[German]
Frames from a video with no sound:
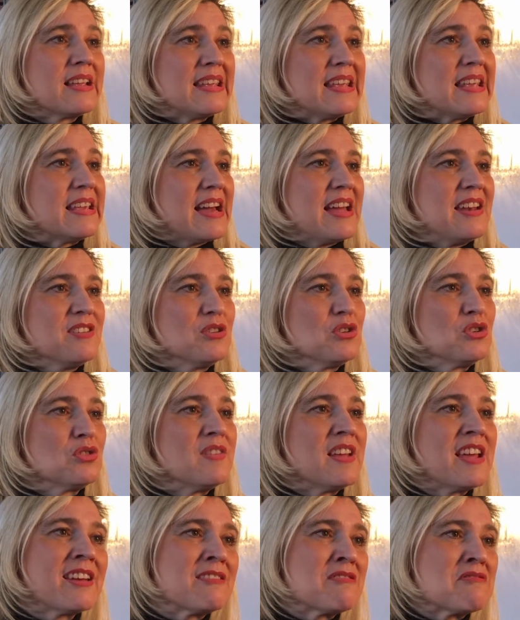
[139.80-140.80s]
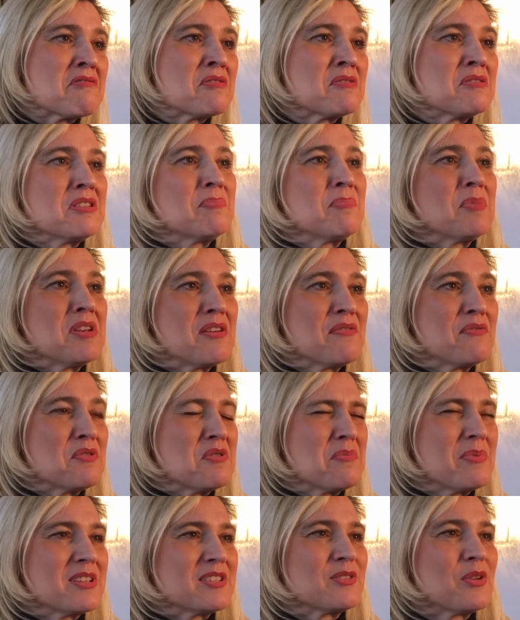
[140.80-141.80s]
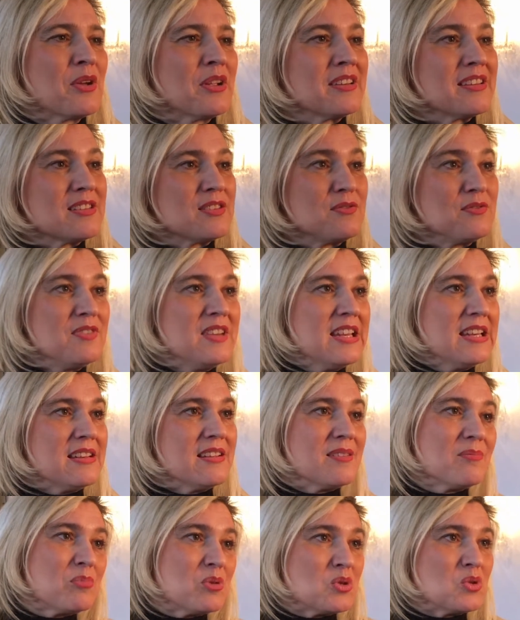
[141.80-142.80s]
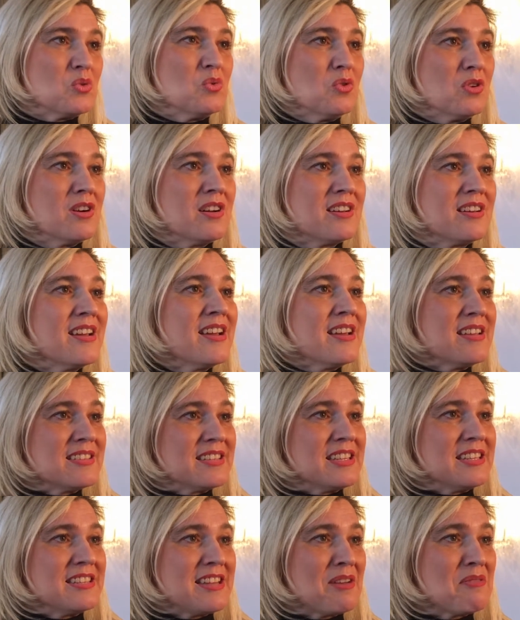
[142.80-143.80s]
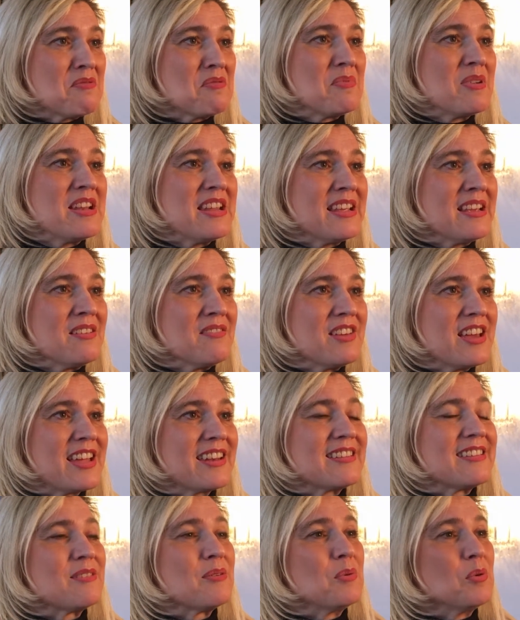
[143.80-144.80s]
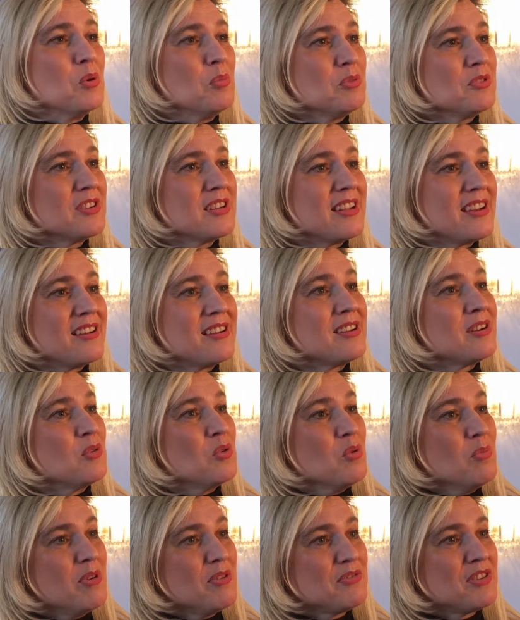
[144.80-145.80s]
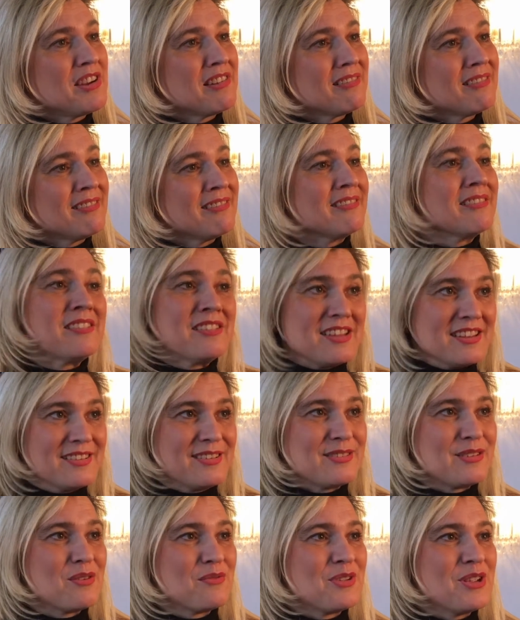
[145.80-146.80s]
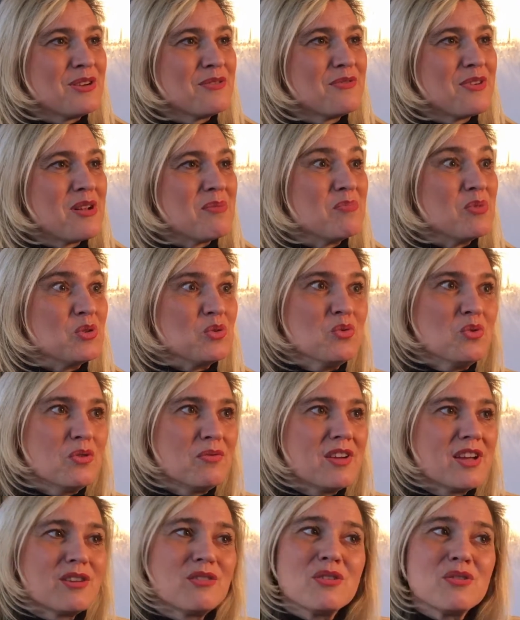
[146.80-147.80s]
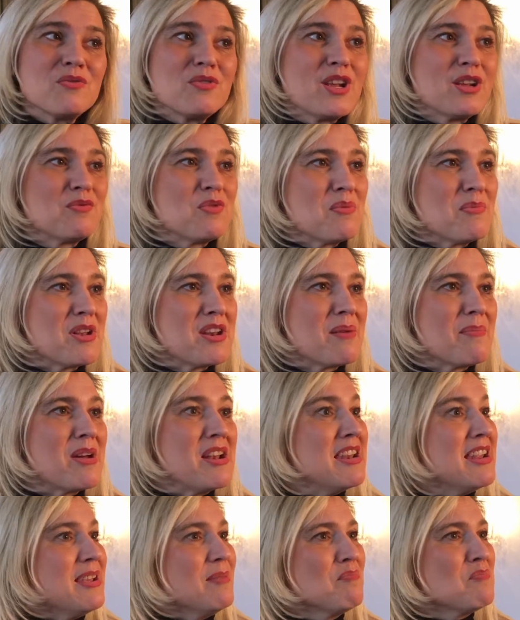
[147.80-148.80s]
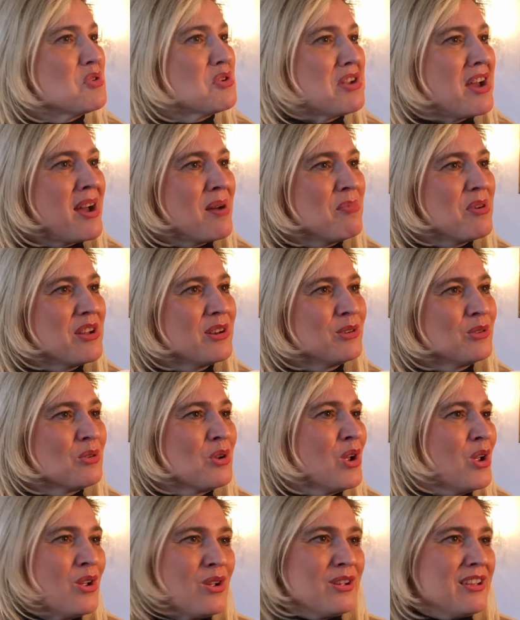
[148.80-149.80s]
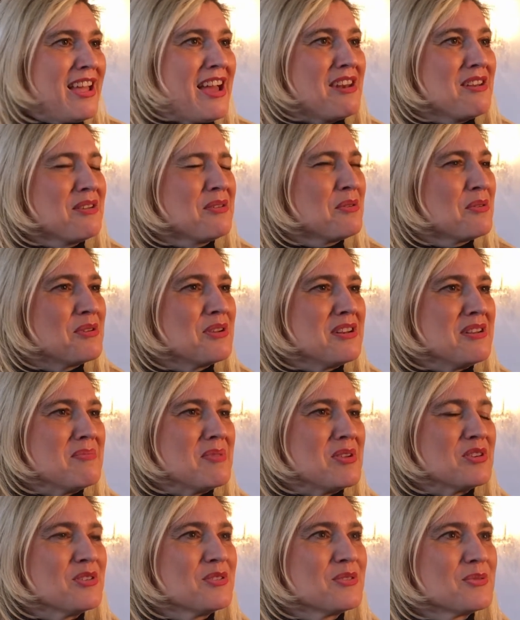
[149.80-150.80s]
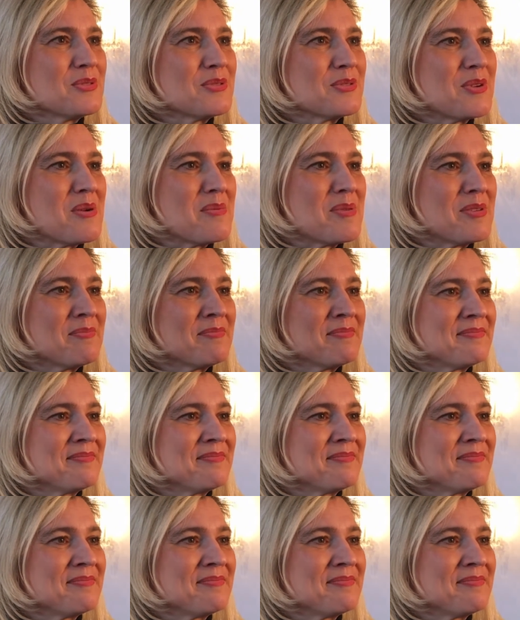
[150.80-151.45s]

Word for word: gigantisch werden. Und ich bin davon überzeugt, dass viele Besucher sich dann überlegen werden, upsala, Oberfranken, das ist auf jeden Fall ein Besuch wert. Vielleicht wollen wir da mal leben und arbeiten. Gerne können die Menschen zu uns kommen.